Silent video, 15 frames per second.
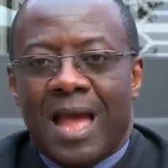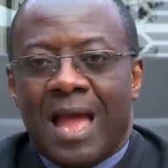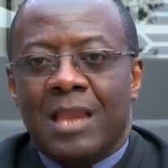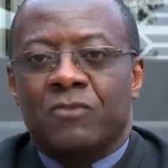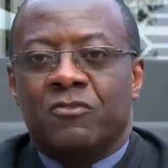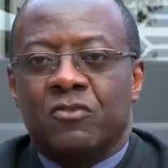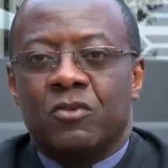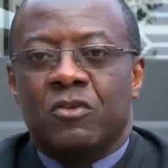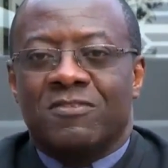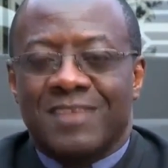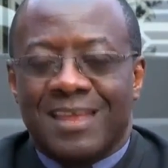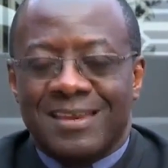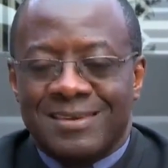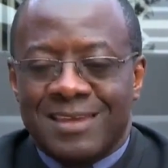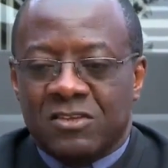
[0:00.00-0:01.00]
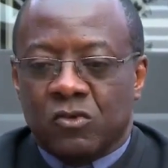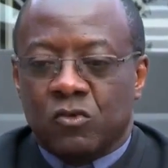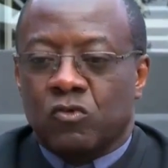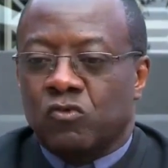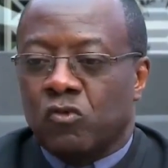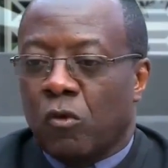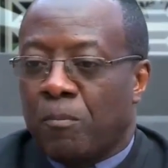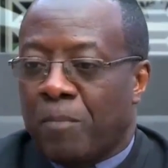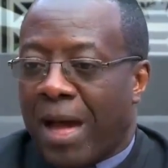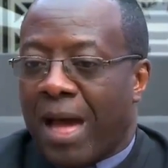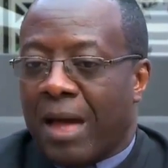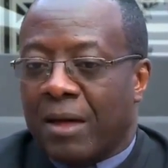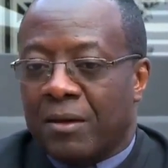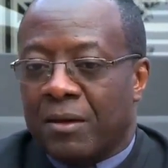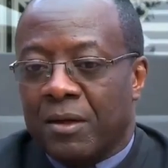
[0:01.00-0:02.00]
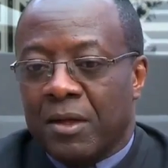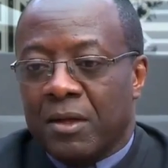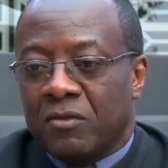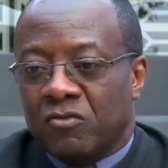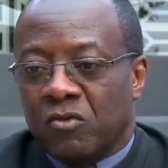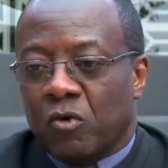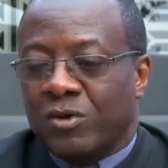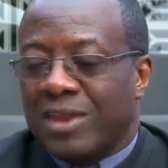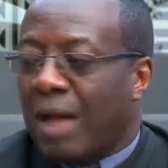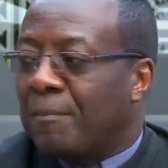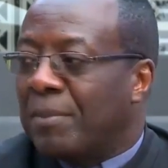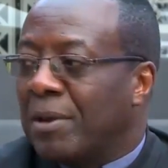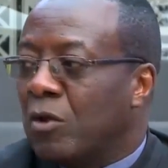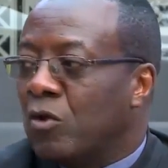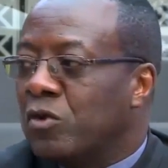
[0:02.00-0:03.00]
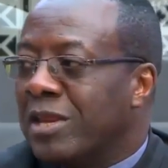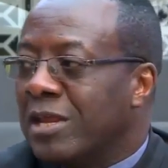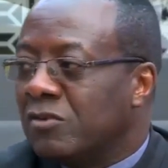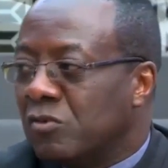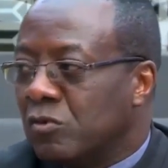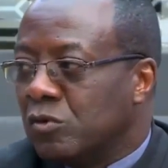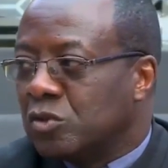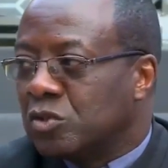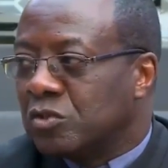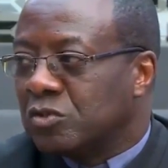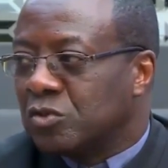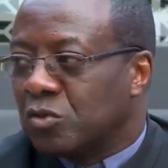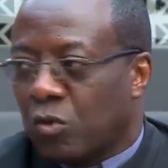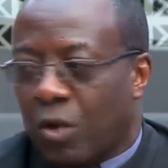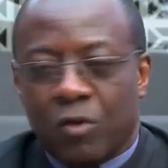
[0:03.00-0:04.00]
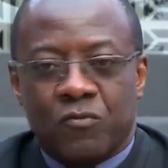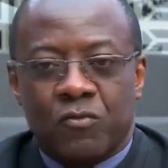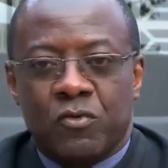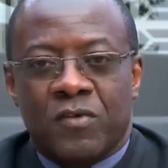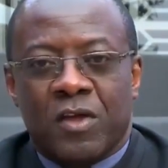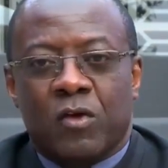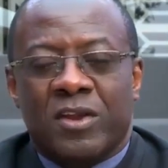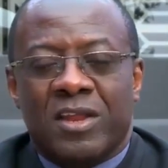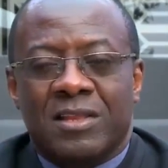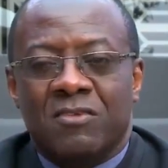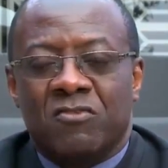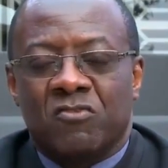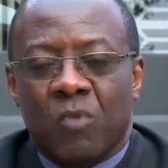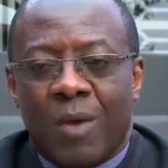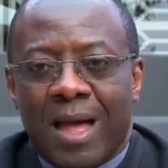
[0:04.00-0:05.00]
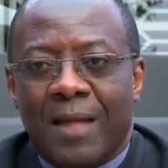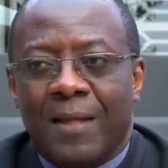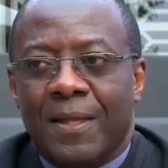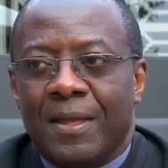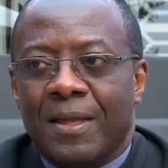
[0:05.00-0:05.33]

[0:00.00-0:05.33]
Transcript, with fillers: À l'issue de cette destruction par euh, ce qu'on a appelé le déluge, je crois que vous devez connaître l'histoire,